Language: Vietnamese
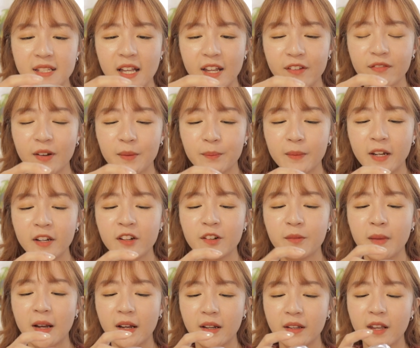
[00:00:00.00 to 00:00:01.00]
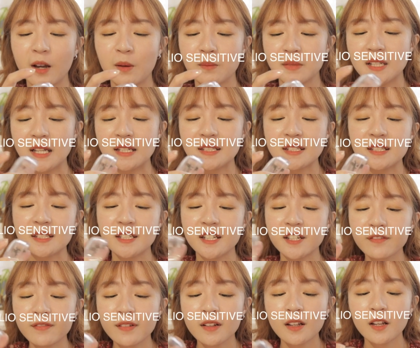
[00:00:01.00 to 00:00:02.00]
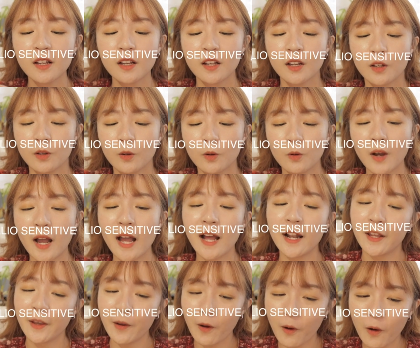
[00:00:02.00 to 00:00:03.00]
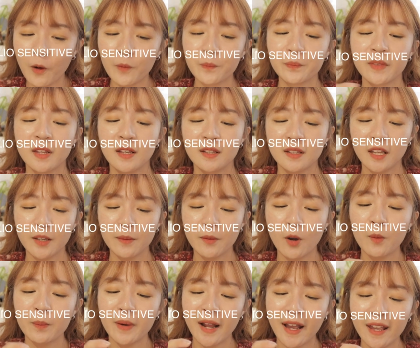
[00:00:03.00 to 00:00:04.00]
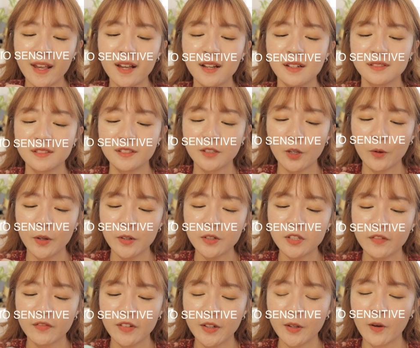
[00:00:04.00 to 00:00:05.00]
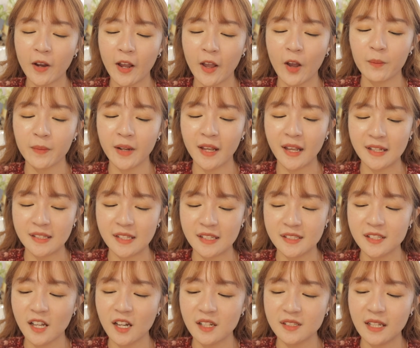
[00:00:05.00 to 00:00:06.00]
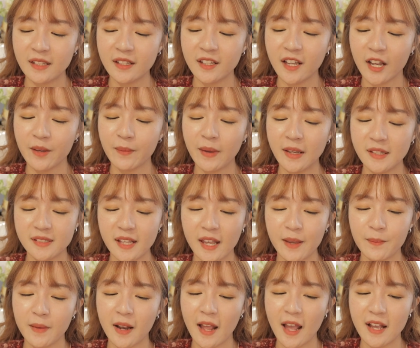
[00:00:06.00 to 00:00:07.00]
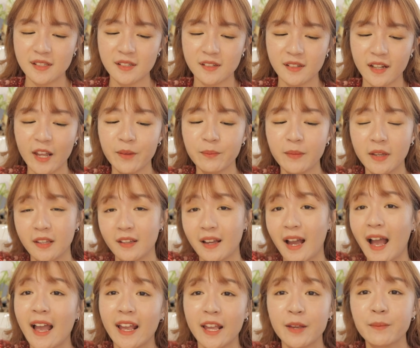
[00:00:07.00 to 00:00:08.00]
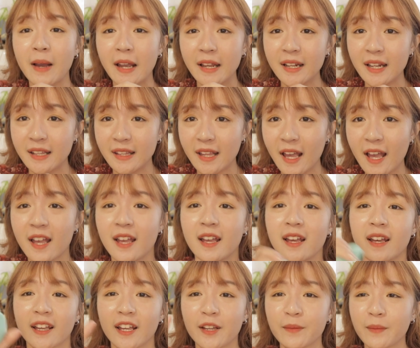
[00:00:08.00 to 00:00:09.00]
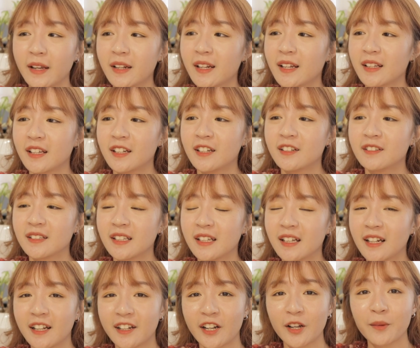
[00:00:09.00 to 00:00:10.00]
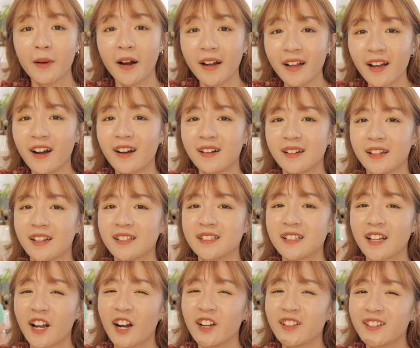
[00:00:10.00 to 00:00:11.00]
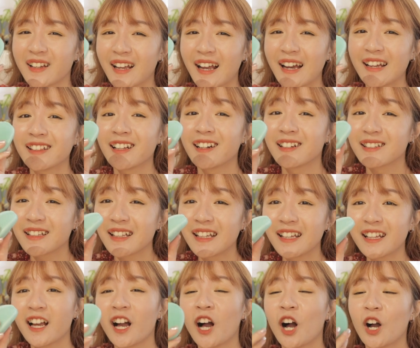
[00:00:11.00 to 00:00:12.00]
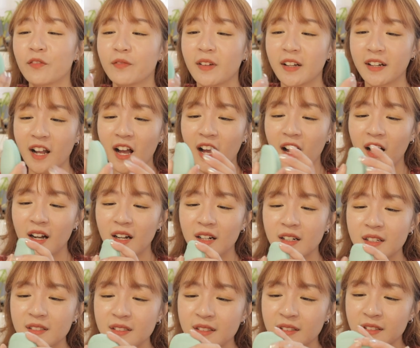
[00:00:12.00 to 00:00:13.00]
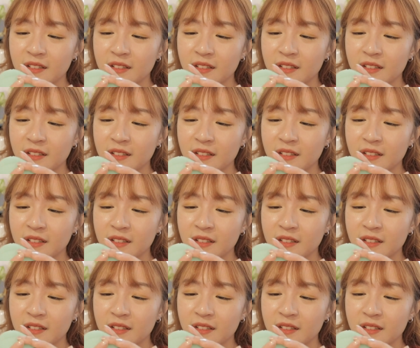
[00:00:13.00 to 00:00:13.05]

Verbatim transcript: sản phẩm máy rửa mặt dòng Sensitive của Halio. Thì hôm nay á, chủ yếu trong video ngày hôm nay Gà sẽ so sánh cho các bạn xem là sự khác biệt giữa hai cái máy này nha. Cái máy này thì đương nhiên là nó mới hơn, thì nó sẽ có những cái tân tiến hơn và nó